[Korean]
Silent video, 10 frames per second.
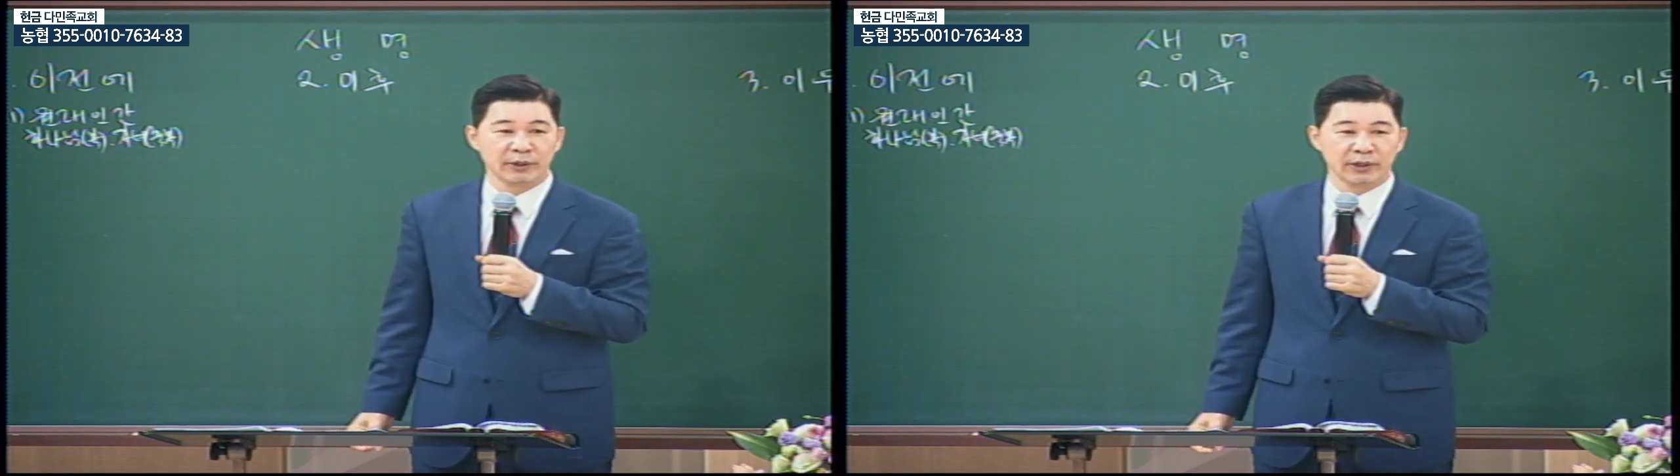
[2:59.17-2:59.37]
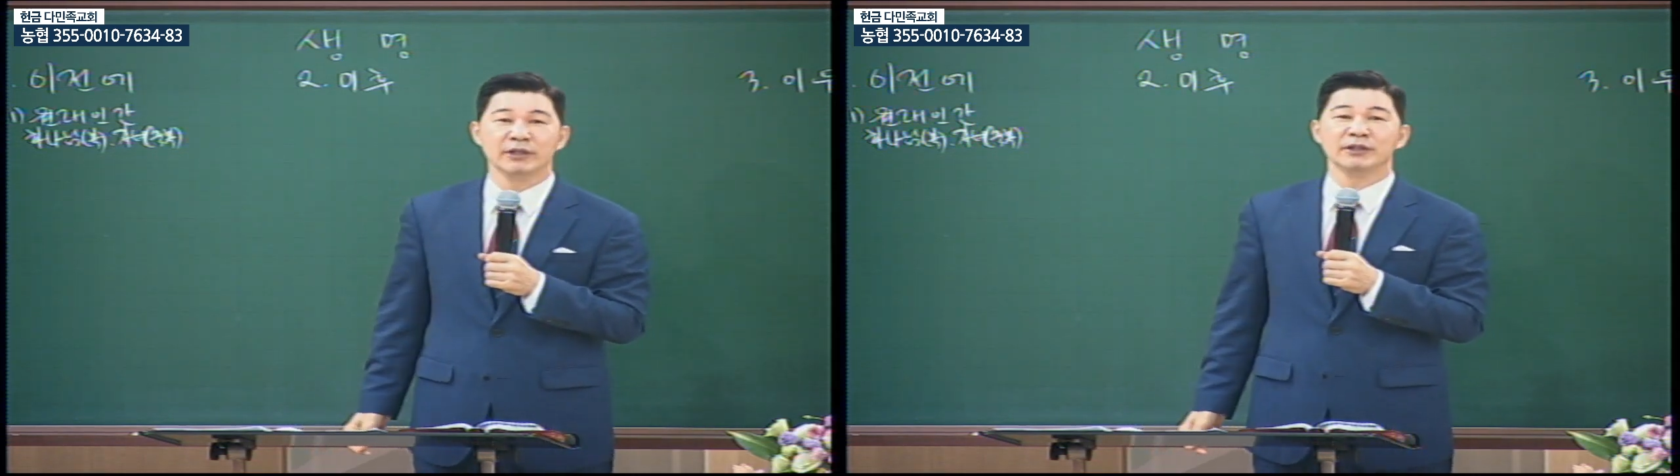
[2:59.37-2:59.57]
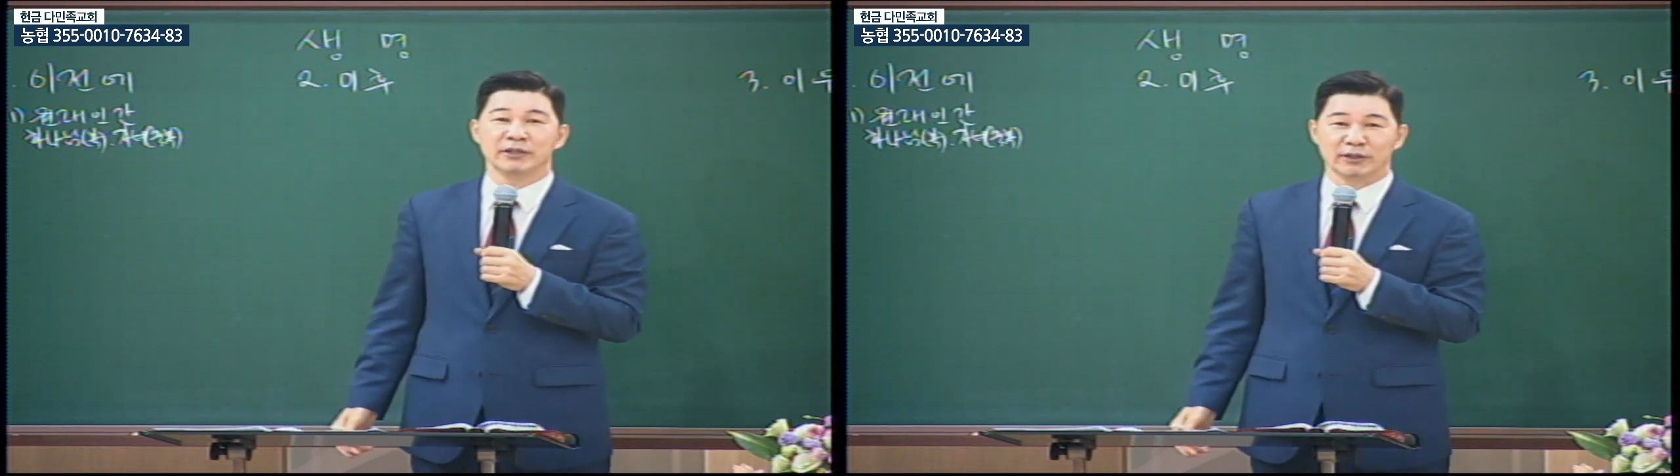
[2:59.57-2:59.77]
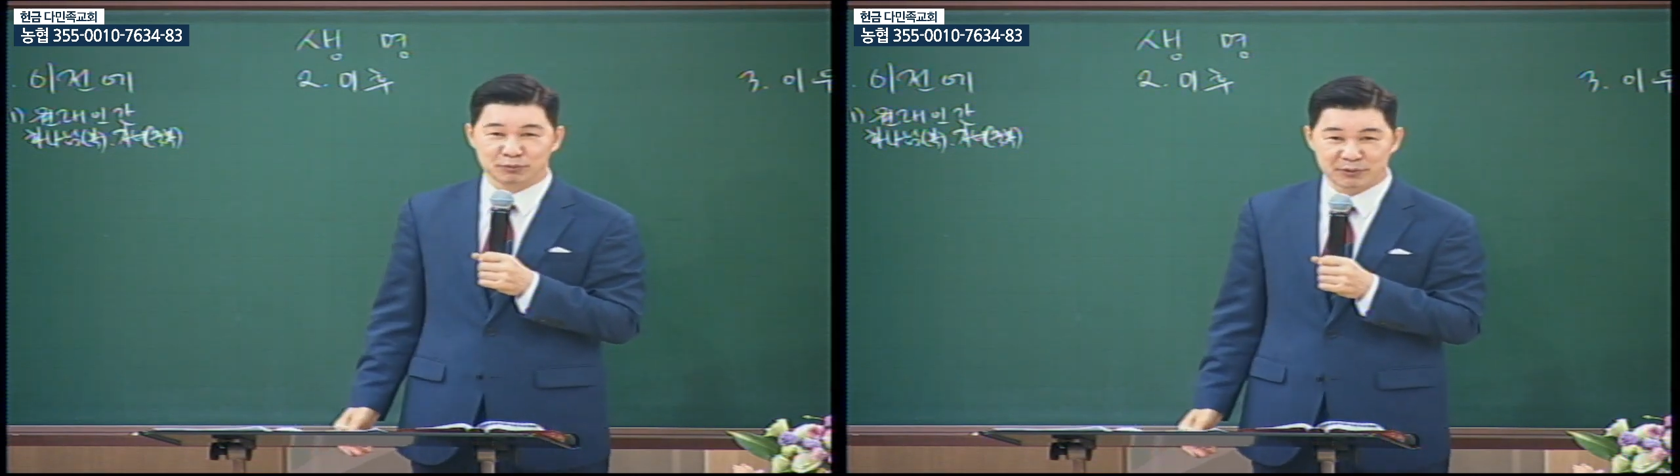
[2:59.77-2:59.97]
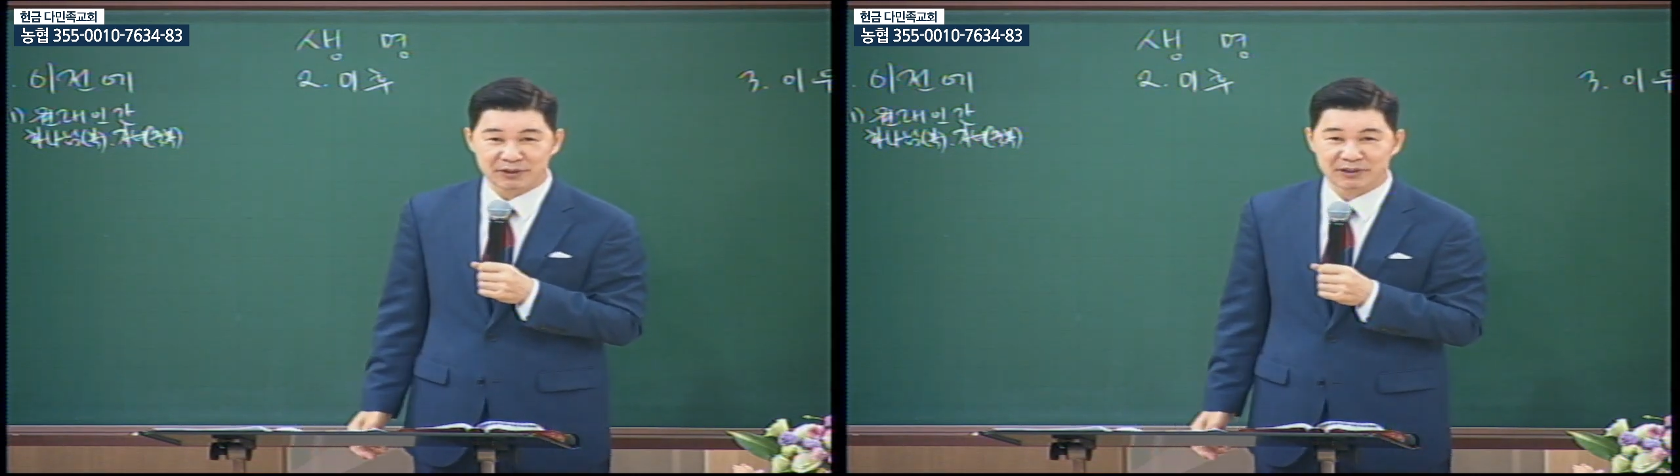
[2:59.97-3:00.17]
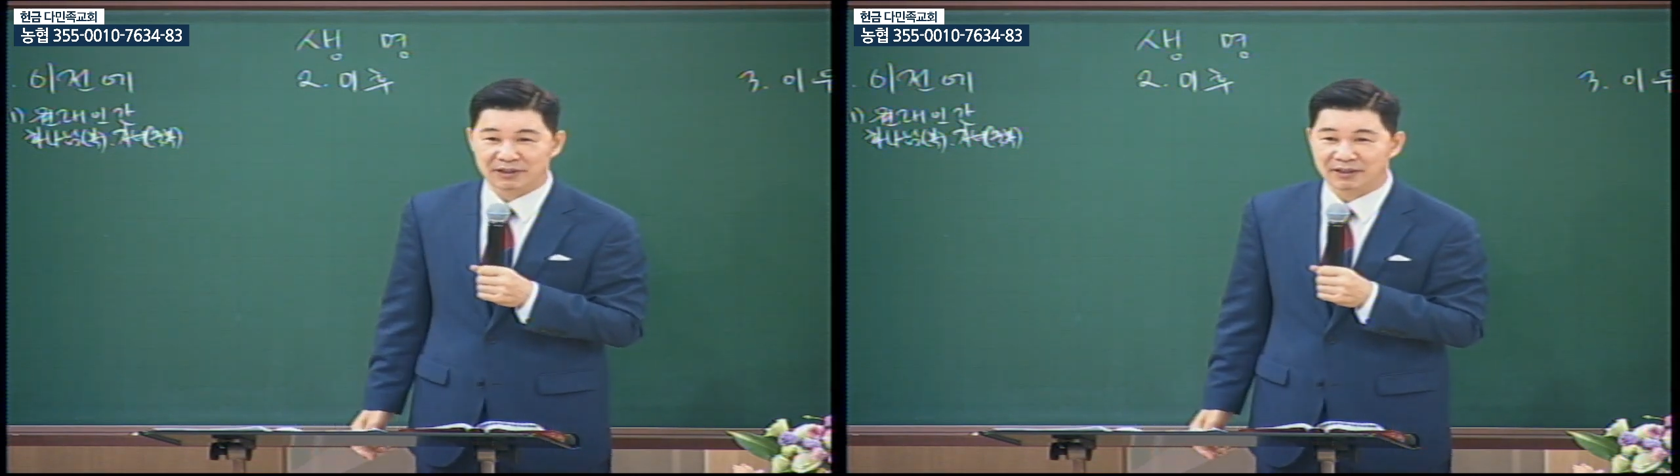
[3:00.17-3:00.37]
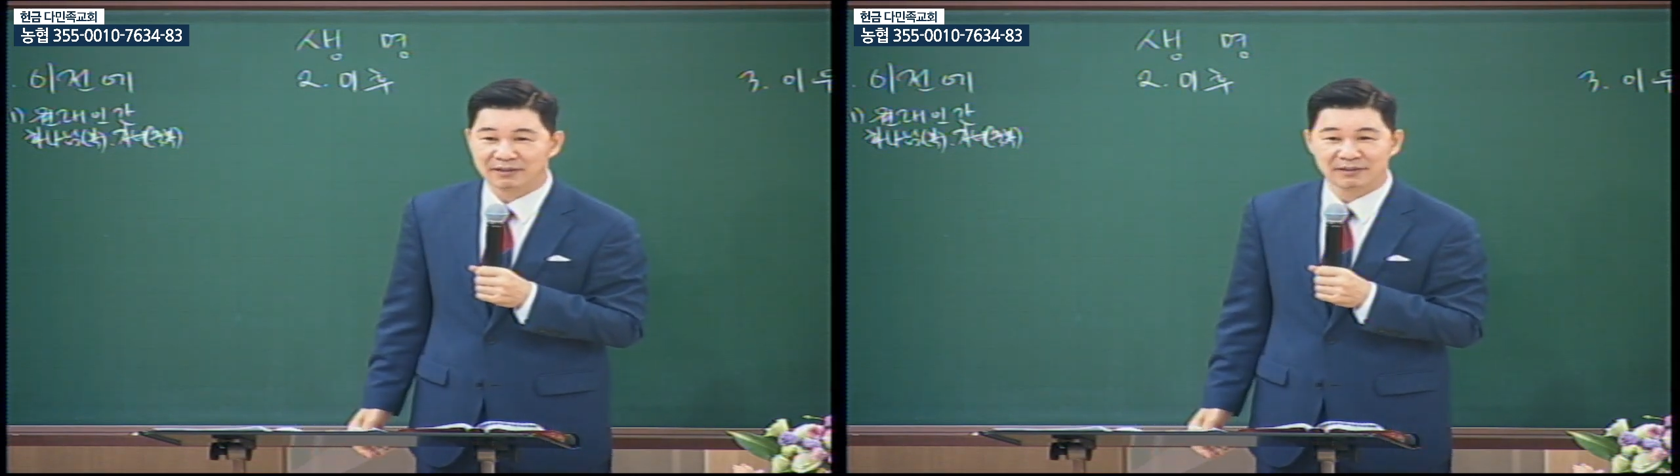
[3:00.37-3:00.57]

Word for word: 왜? 예수 믿으니까.